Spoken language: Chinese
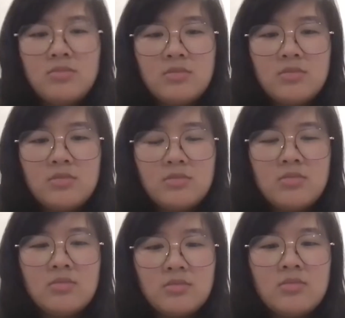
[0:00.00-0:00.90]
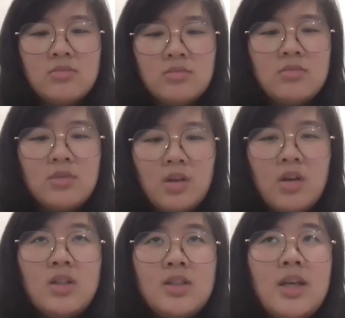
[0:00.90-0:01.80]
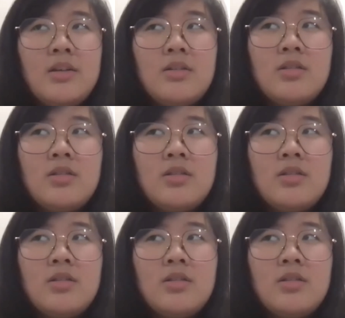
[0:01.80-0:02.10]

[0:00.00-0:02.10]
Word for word: 方法。这样